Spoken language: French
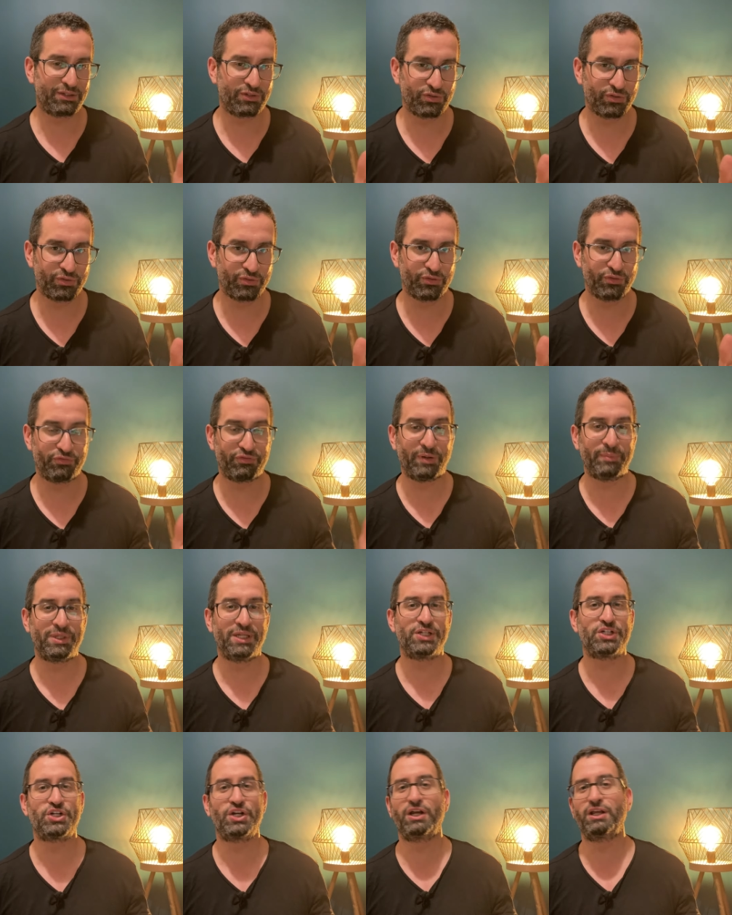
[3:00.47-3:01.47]
de, de
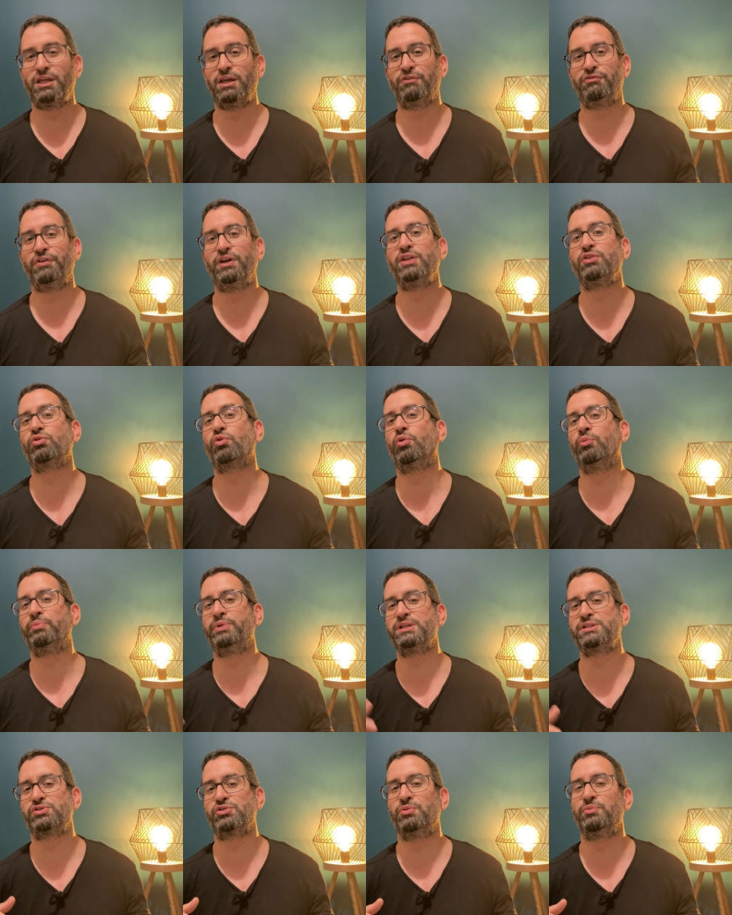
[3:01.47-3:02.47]
Fabien Cher qui a failli
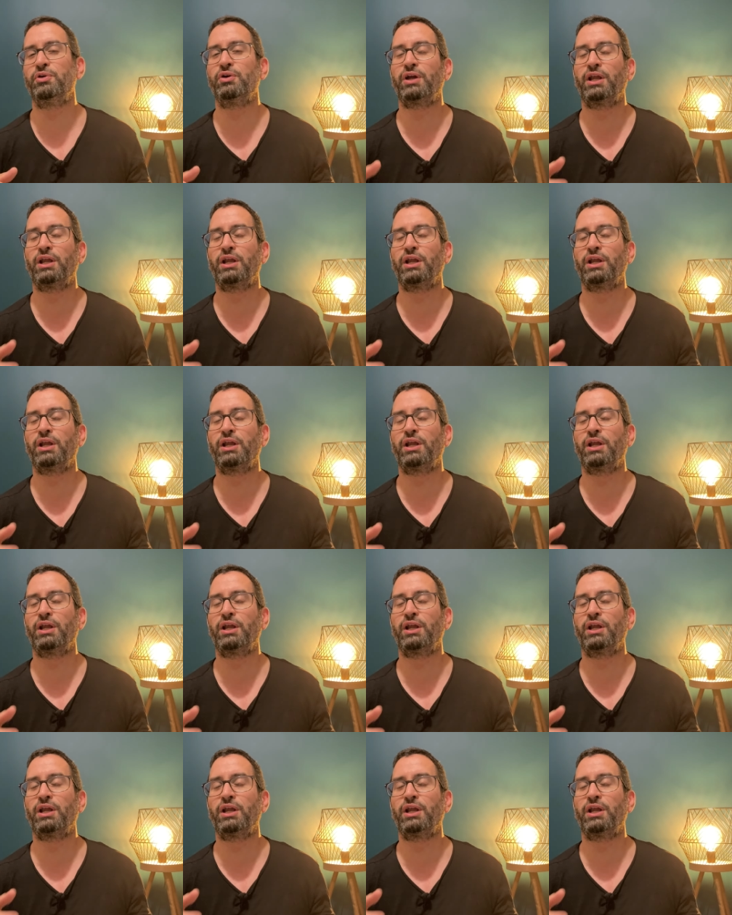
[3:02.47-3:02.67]
tromper Sommer,